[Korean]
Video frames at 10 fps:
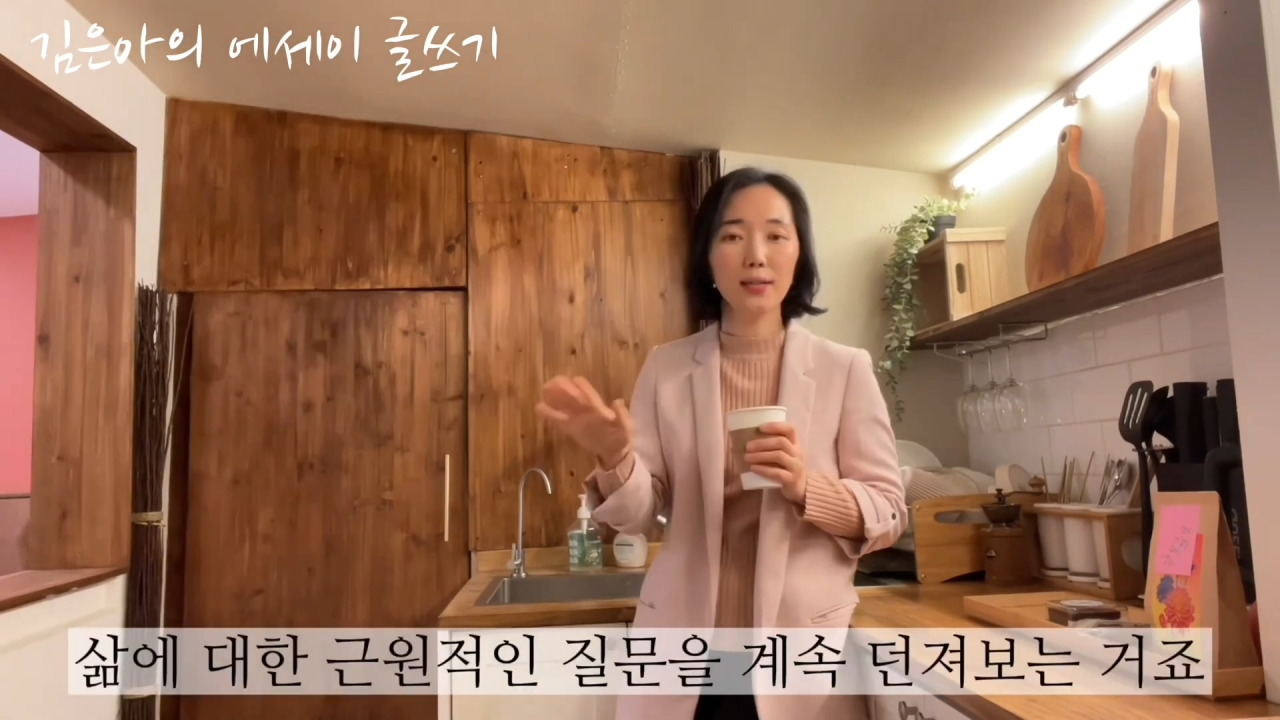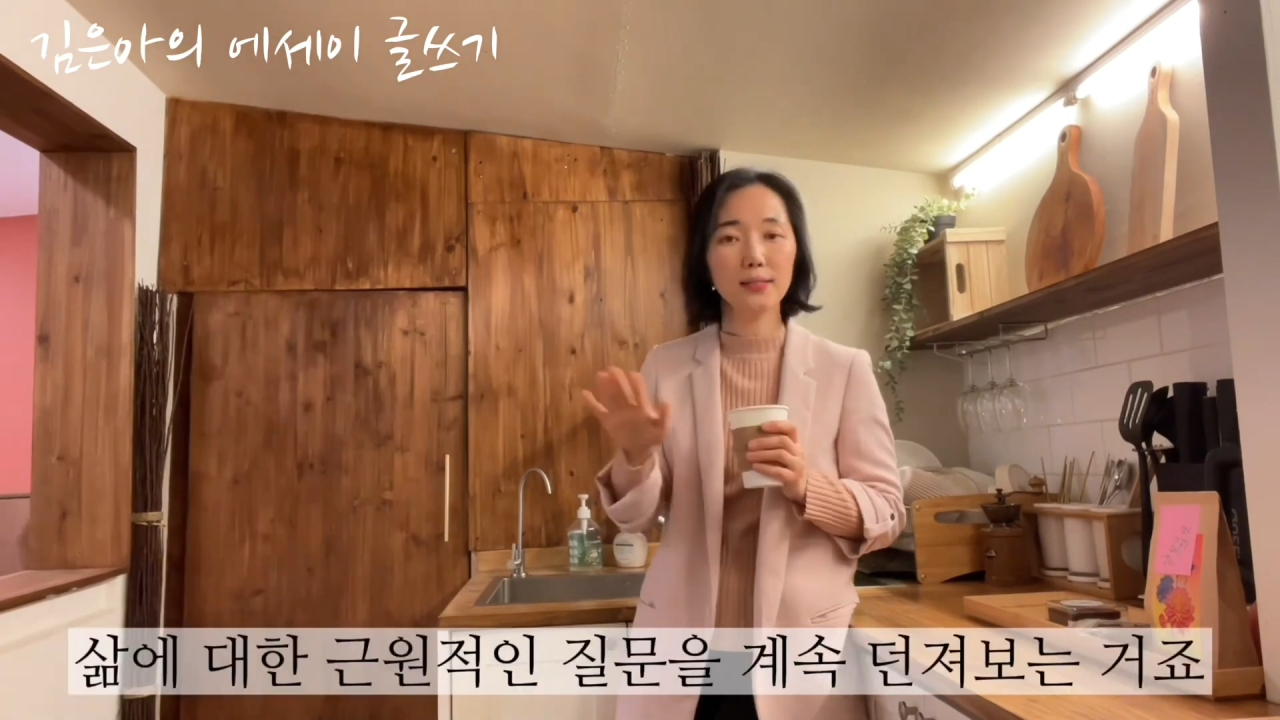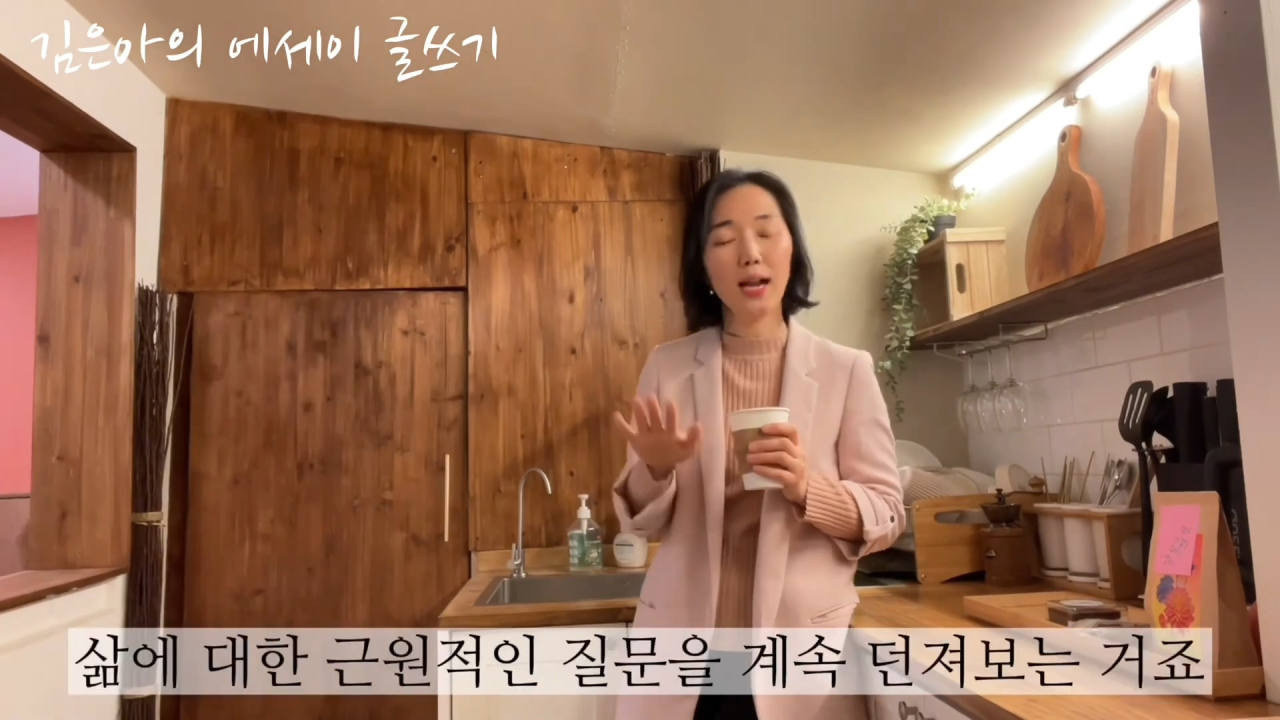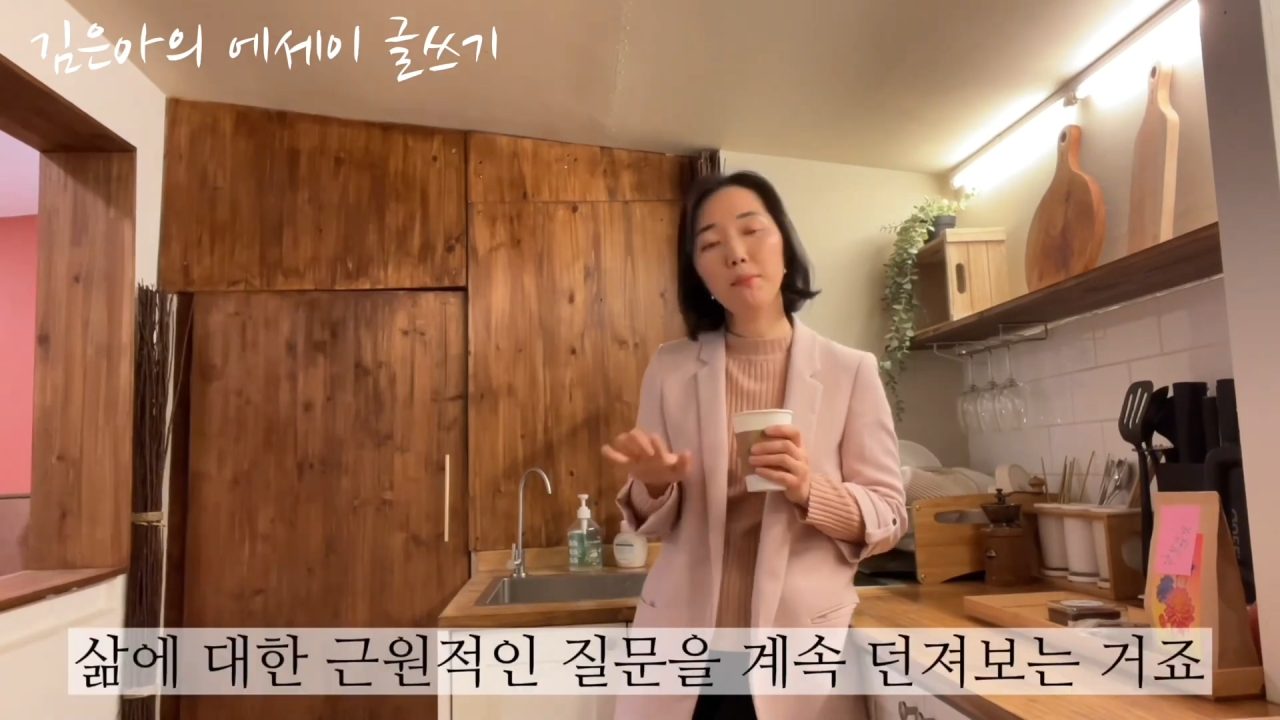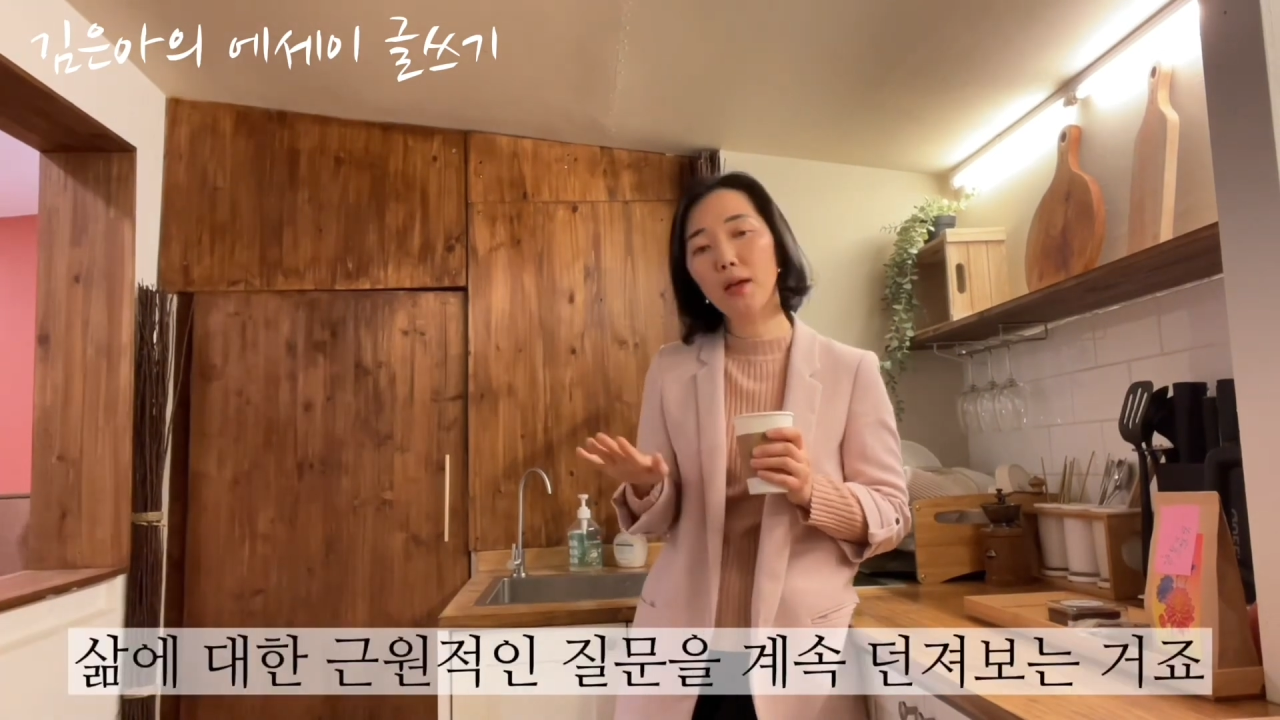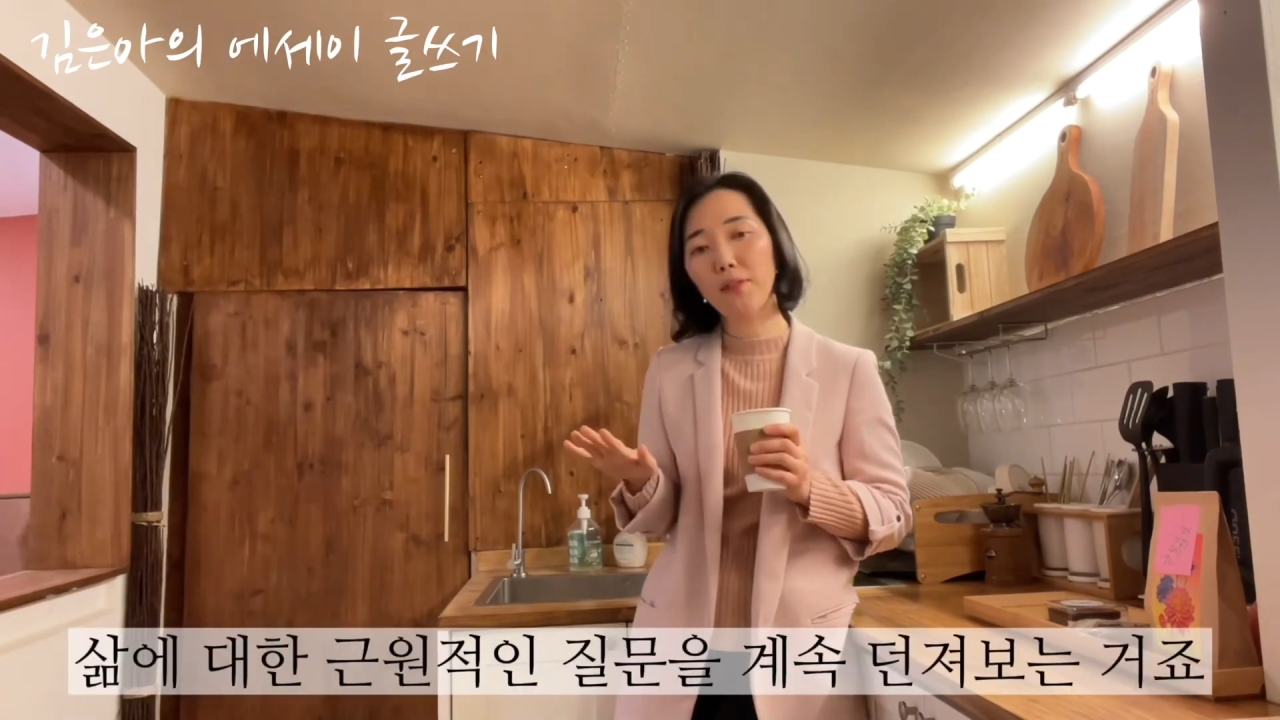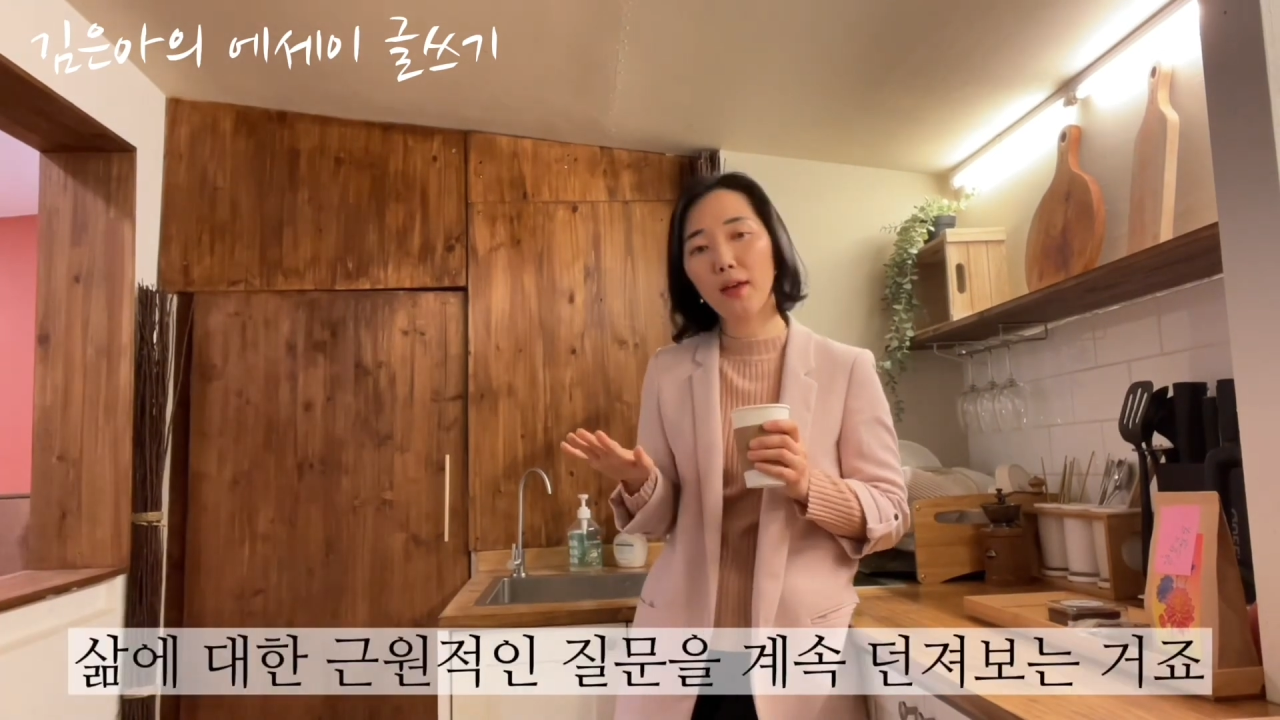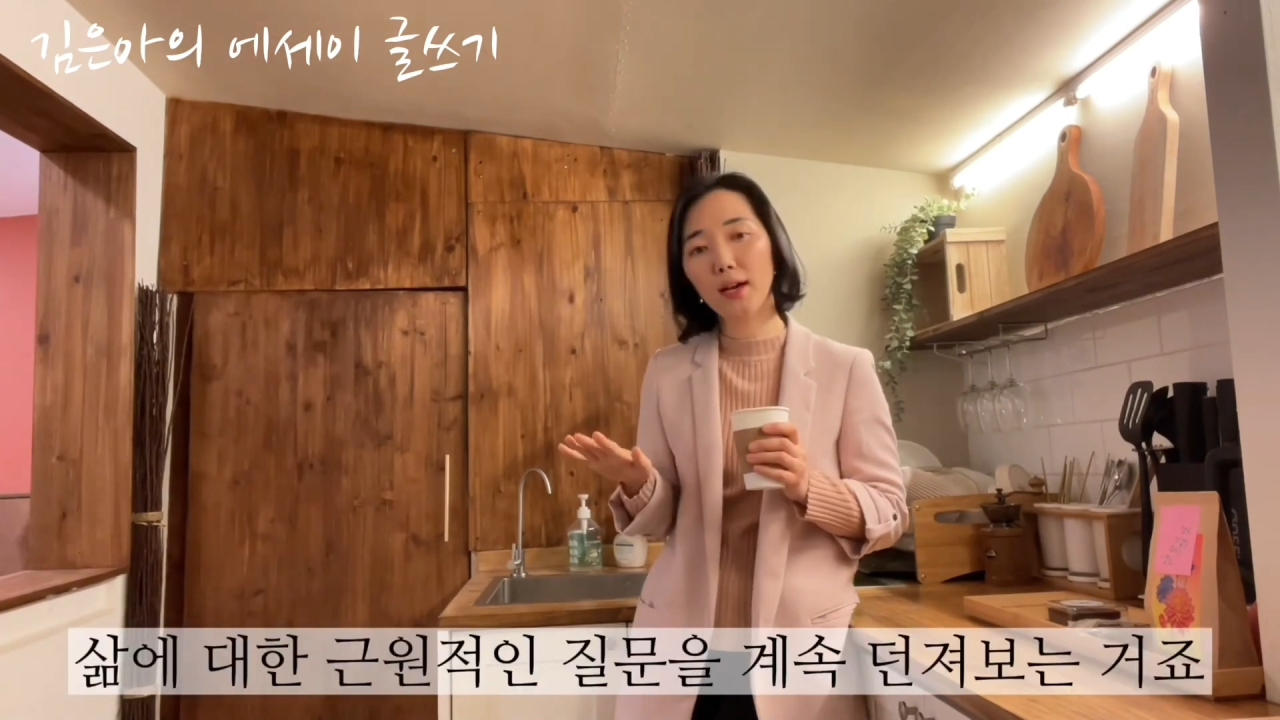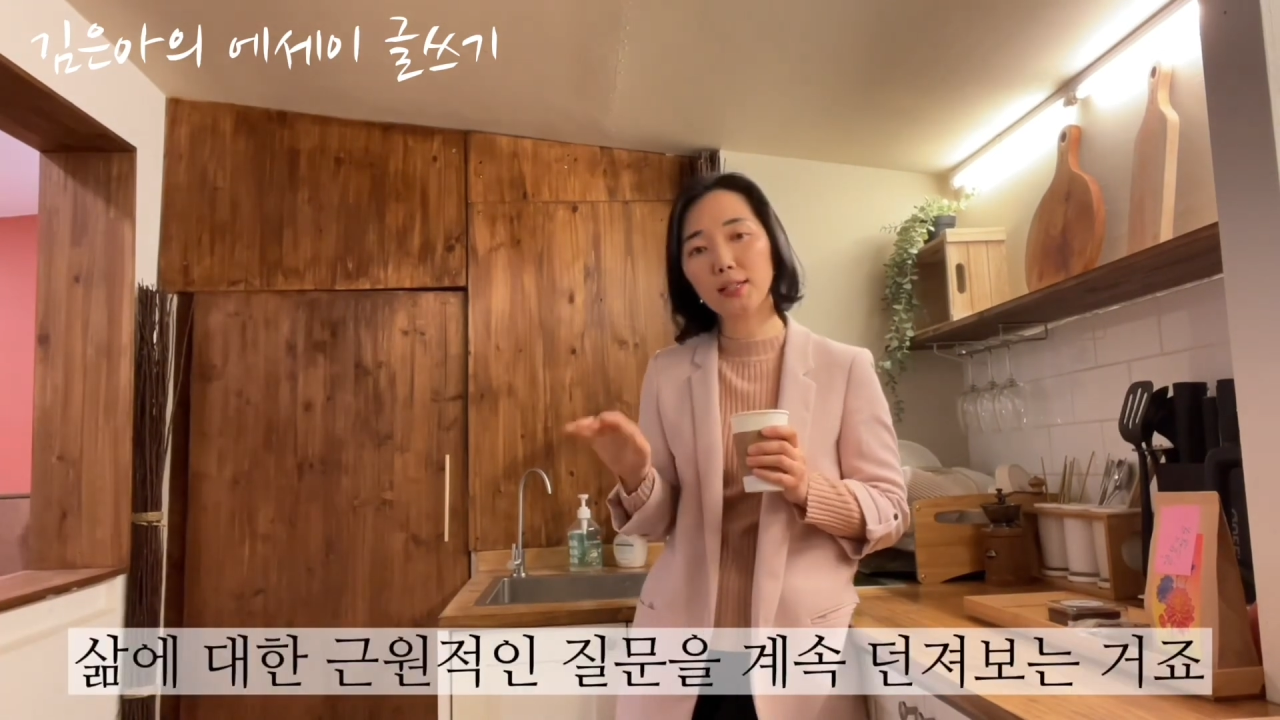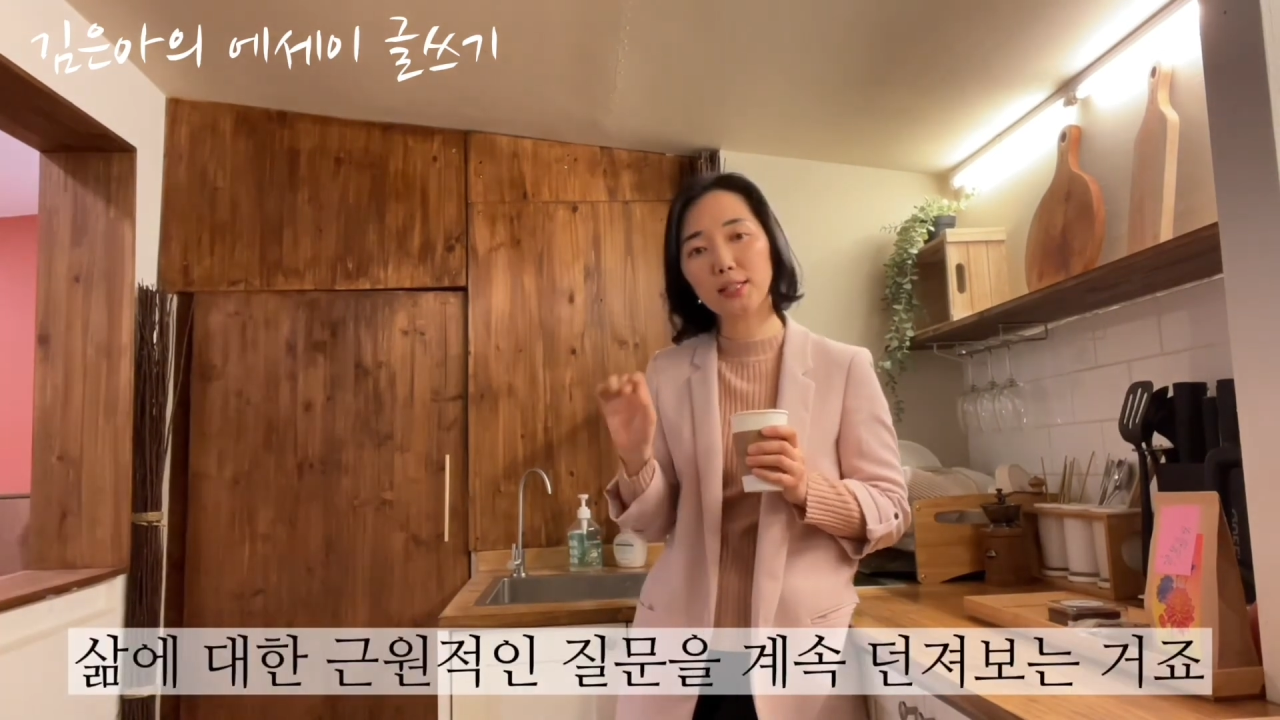삶에 대한